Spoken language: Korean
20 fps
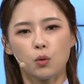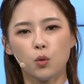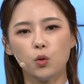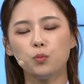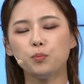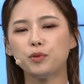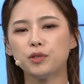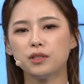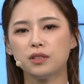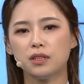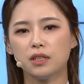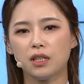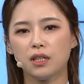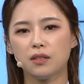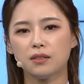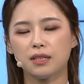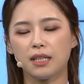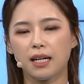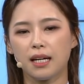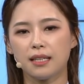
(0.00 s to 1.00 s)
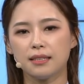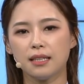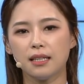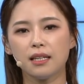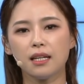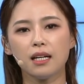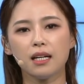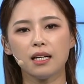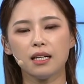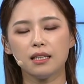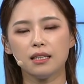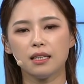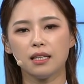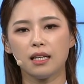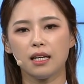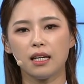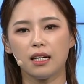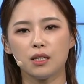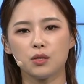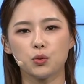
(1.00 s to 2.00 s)
골프는요 제가 생각할
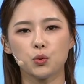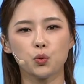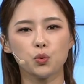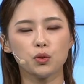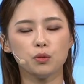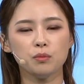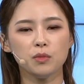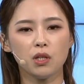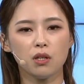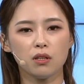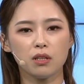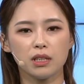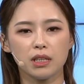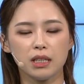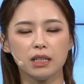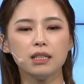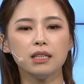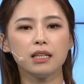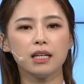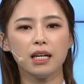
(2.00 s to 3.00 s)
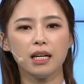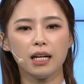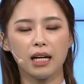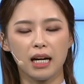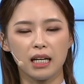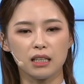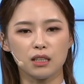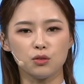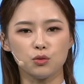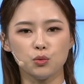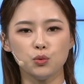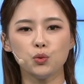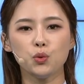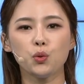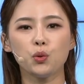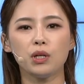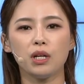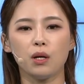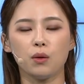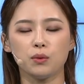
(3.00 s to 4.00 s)
때 조금 더 길게 가는
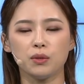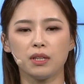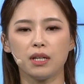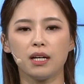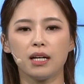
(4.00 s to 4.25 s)
운동이라고